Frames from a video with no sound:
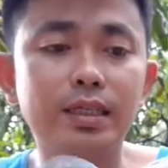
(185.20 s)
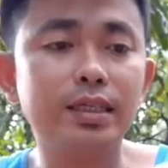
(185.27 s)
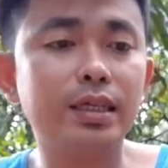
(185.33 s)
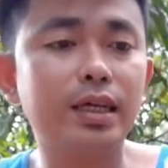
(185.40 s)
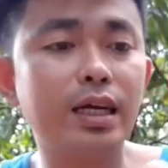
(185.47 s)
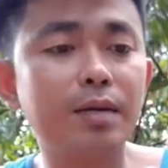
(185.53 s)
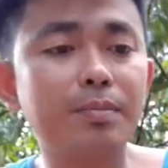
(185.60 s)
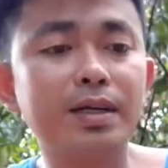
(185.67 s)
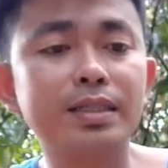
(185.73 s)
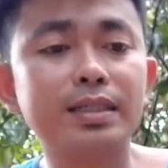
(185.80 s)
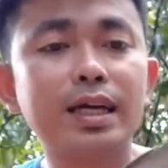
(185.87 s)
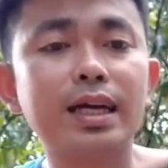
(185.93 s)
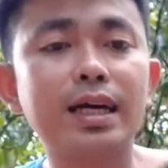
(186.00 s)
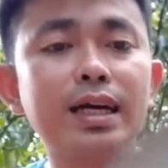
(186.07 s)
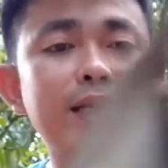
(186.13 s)

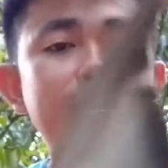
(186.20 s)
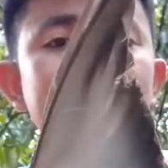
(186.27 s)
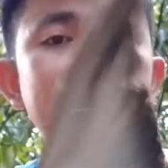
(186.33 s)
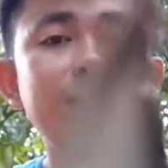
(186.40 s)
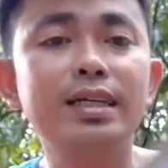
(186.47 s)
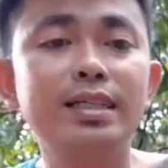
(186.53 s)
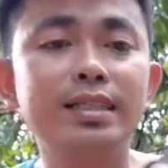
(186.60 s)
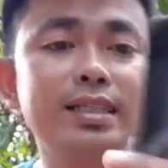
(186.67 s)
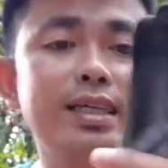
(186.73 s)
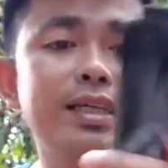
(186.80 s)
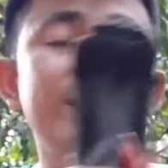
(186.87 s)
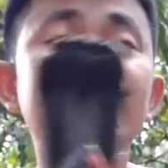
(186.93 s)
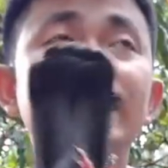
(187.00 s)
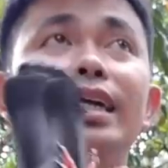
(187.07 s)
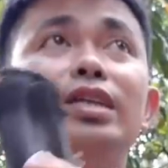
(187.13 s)
nakakapagtaka
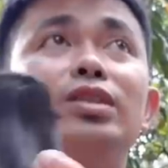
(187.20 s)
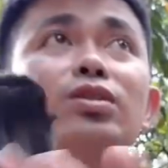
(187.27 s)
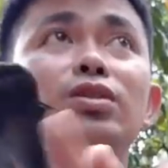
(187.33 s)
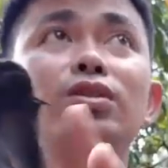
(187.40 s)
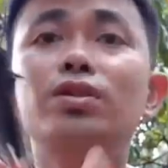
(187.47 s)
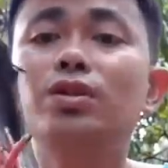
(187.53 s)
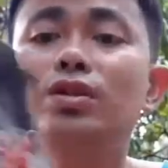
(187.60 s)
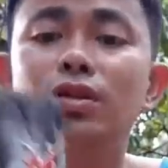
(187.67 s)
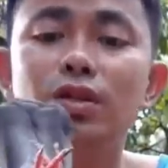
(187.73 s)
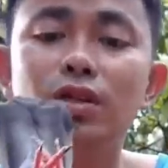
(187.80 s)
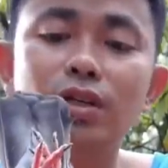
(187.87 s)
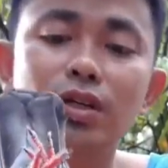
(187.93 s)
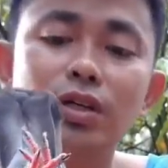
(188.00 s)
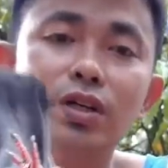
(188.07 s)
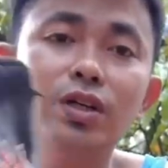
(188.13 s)
then eto
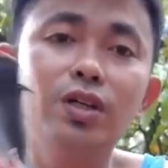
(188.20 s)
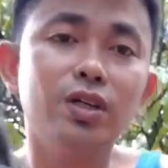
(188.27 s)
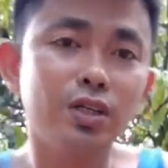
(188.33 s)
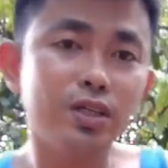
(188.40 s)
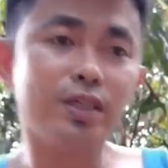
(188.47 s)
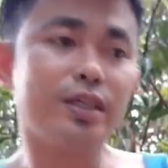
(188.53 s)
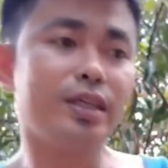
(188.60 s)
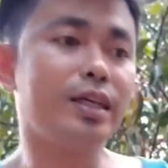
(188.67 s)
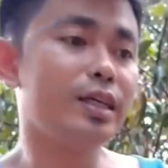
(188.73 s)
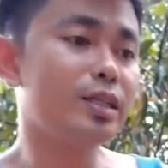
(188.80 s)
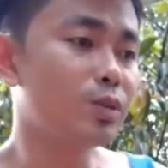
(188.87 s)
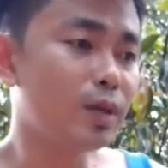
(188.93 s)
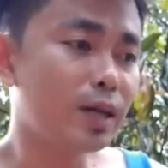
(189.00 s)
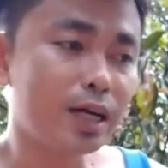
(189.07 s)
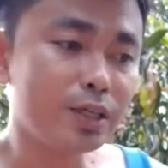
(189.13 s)

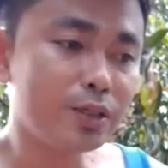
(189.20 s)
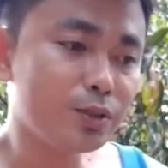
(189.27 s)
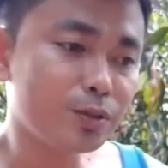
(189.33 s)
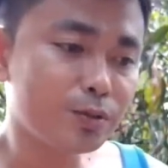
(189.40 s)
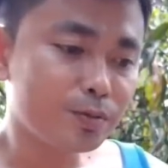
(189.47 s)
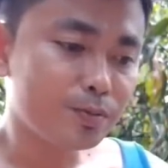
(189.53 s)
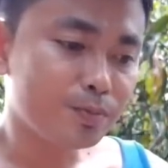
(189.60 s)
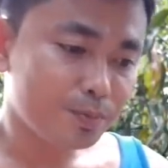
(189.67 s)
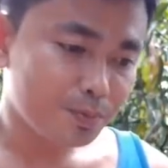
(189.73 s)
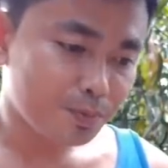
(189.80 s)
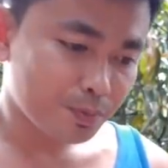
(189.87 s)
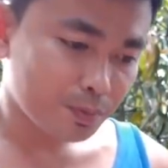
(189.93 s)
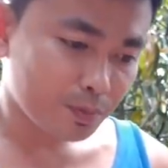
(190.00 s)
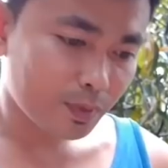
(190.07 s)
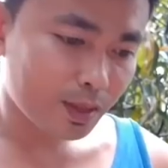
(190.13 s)
eto nga yung
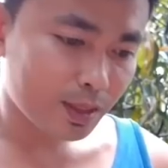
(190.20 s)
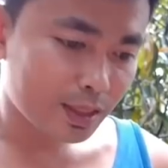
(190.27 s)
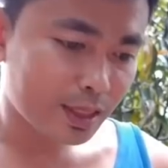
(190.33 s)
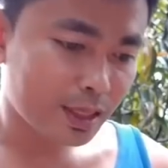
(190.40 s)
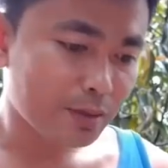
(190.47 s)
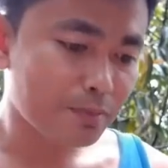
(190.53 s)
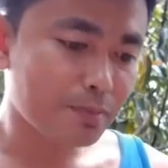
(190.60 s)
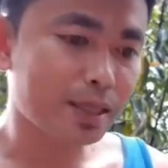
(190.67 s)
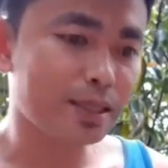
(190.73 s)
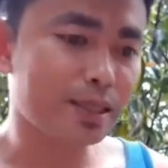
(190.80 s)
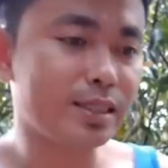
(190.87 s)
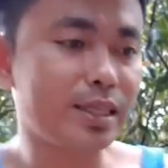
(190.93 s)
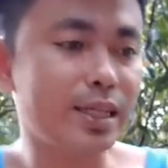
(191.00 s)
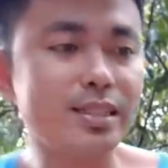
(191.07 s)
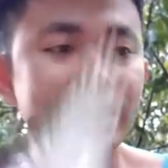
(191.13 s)
ring band
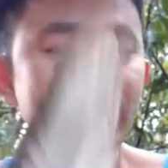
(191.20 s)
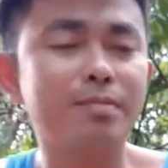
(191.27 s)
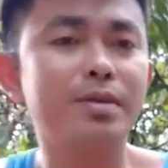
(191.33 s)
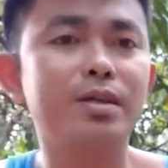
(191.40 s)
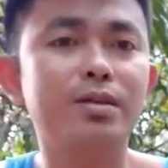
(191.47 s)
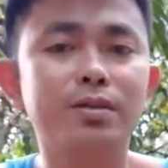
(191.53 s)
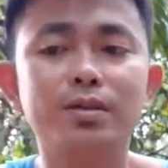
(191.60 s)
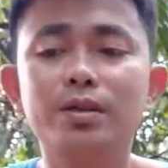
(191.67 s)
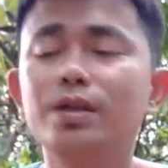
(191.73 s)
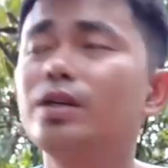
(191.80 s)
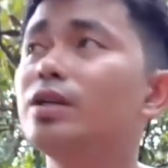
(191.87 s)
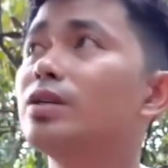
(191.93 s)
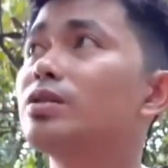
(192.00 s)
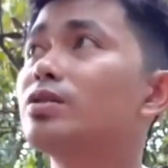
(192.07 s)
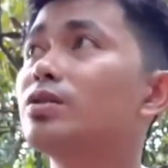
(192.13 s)
na sinasabi ko
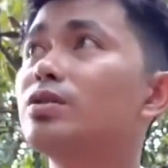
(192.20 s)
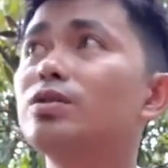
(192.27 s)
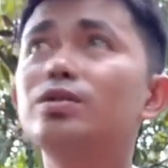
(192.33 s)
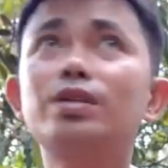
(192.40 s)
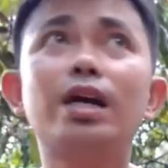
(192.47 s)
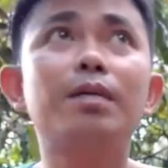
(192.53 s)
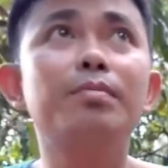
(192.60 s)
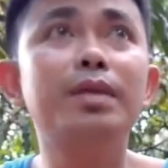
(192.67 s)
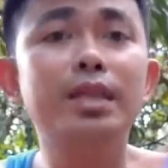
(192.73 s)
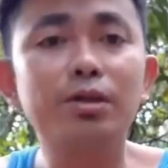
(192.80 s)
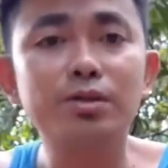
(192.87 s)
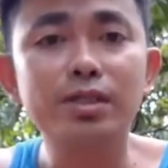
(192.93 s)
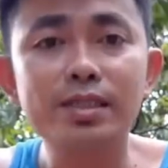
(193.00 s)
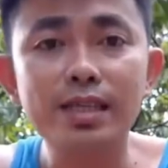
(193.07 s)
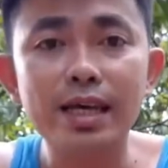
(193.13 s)
so nabili
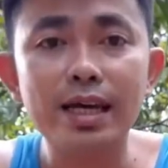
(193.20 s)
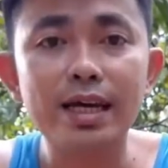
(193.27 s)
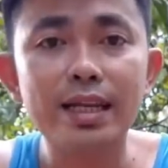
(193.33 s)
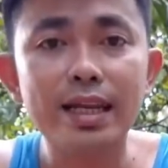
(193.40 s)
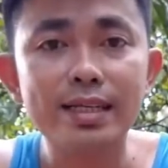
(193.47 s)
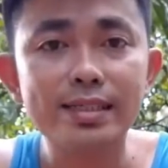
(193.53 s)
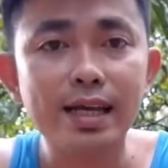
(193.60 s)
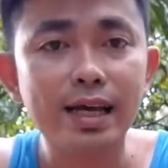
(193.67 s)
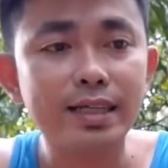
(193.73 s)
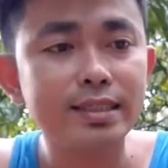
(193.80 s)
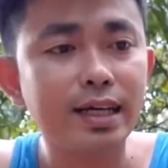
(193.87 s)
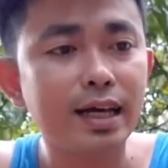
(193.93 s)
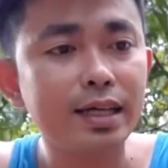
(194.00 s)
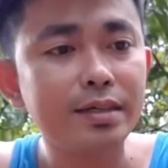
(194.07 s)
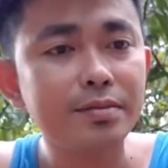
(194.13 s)
ko siya sa
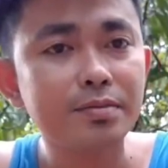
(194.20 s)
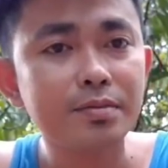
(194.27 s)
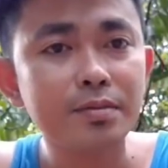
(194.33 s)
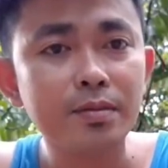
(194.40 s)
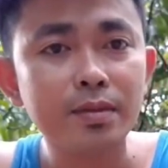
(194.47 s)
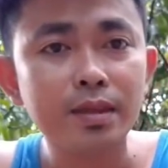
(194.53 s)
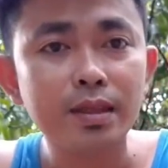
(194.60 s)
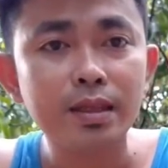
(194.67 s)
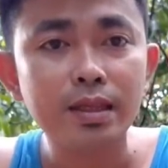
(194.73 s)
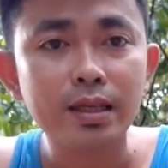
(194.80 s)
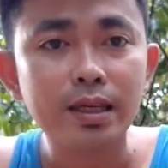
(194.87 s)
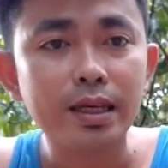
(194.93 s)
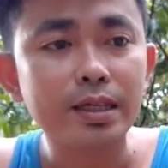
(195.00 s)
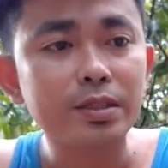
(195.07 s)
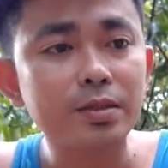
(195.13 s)
Lazada
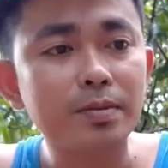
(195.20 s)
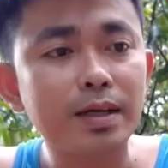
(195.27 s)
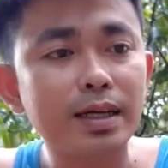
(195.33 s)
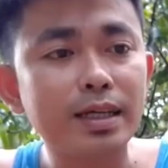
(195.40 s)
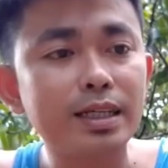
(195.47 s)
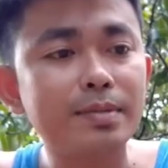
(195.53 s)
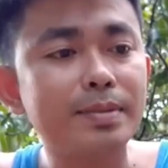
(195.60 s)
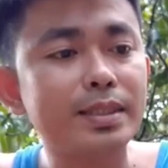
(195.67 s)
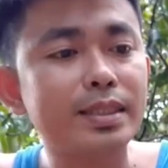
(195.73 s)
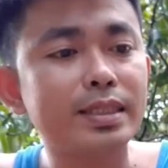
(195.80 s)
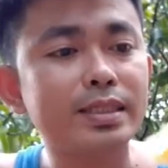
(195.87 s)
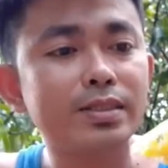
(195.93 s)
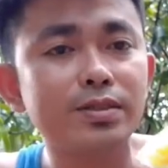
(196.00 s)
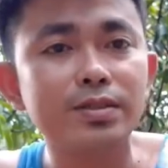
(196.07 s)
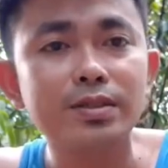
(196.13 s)
ito mga
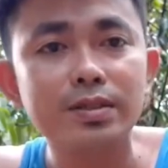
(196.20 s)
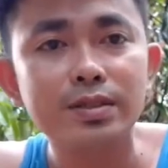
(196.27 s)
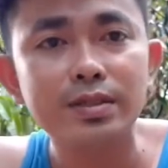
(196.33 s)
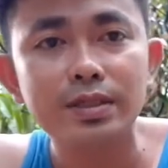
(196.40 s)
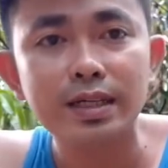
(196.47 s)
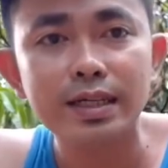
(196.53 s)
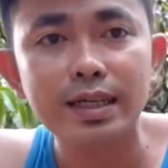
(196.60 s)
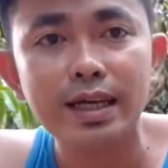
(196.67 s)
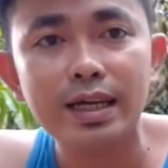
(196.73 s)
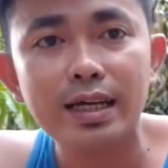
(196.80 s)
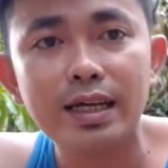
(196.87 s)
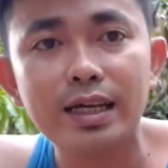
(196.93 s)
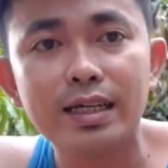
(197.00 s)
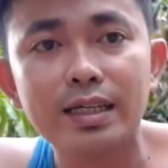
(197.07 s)
kalapatid. So, kaya